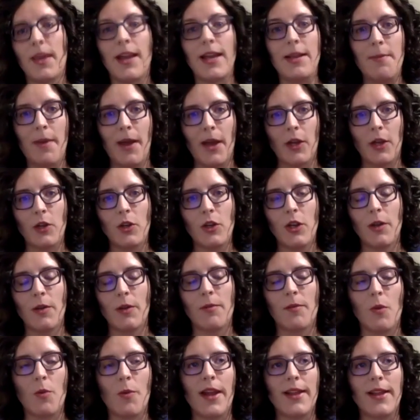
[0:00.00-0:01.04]
quand il est paru,
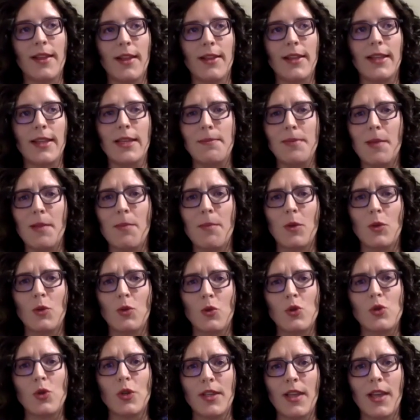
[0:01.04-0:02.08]
au printemps dernier, peut-être pas
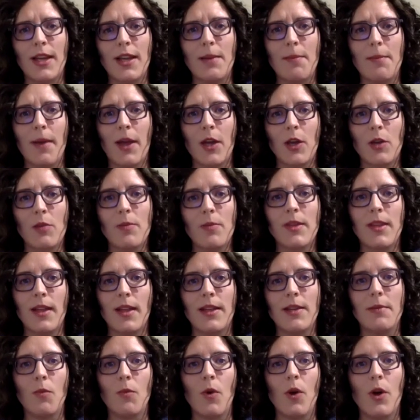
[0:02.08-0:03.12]
tout de suite quand il est paru, mais dans
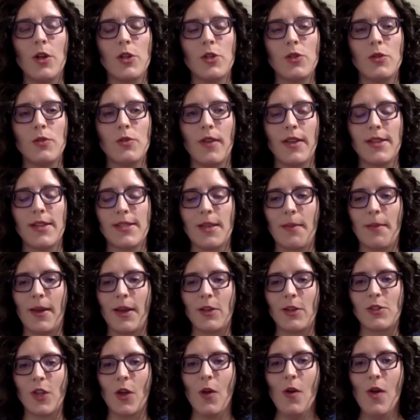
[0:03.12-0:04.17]
les mois suivant sa
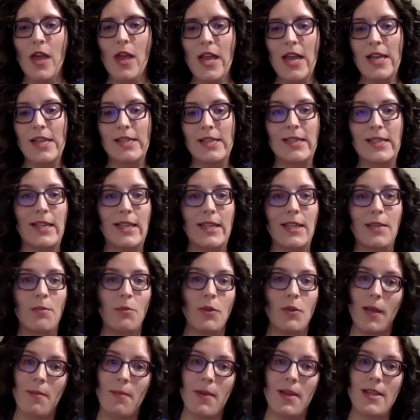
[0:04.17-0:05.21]
parution. C'était le début
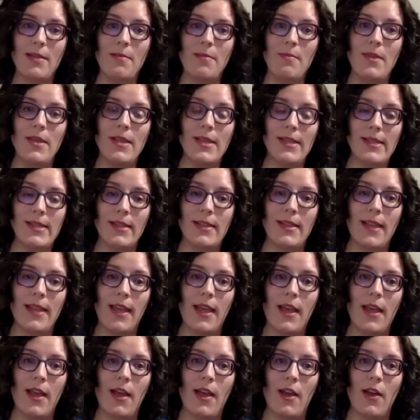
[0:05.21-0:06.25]
de la pandémie,
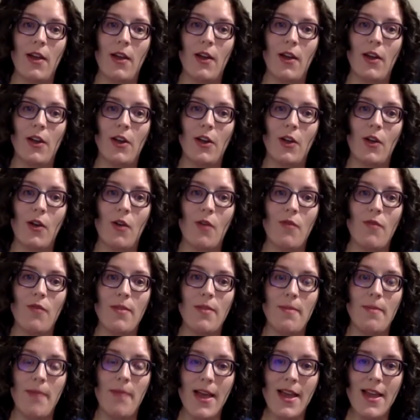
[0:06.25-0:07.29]
c'était euh, le
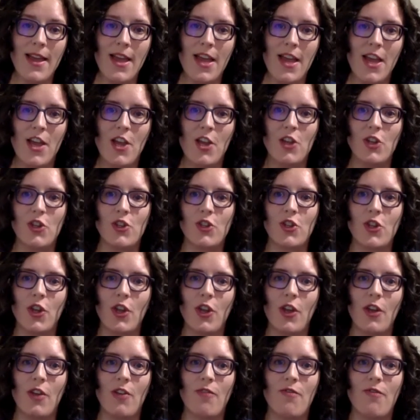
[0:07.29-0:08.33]
confinement.
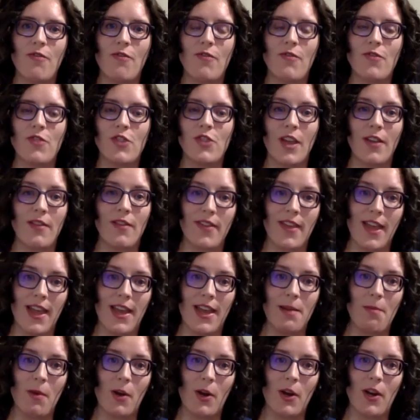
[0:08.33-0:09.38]
Je j'avais
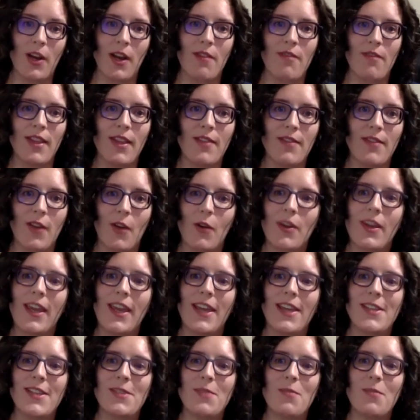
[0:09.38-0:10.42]
à l'époque un enfant d'environ
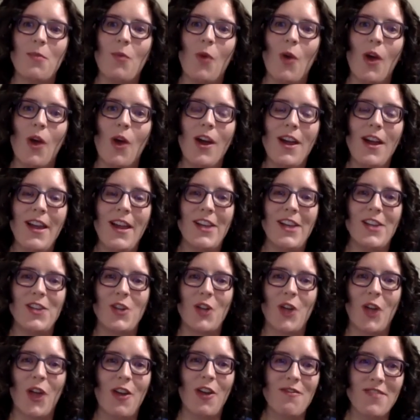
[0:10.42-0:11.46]
15 mois.
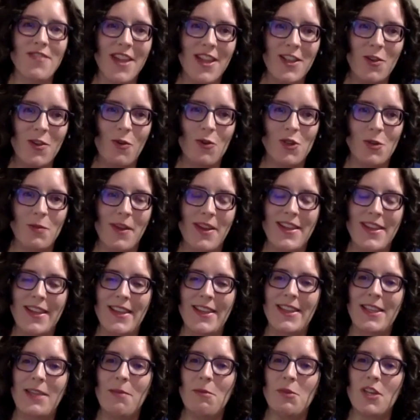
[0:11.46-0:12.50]
Je revenais de congé
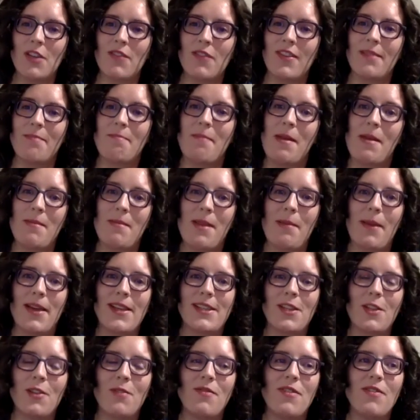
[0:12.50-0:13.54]
maternité, puis j'avais même
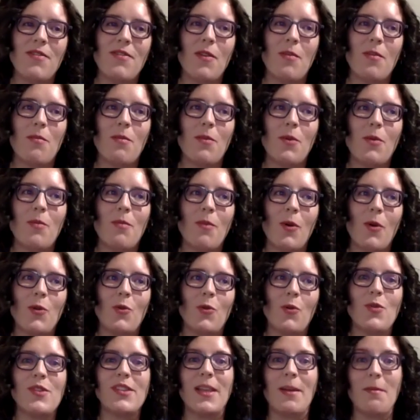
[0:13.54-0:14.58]
l'impression de vivre un peu mon
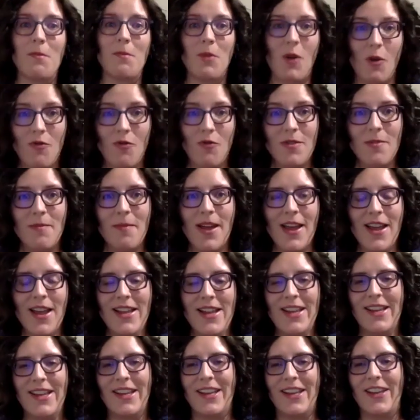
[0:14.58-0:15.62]
deuxième confinement,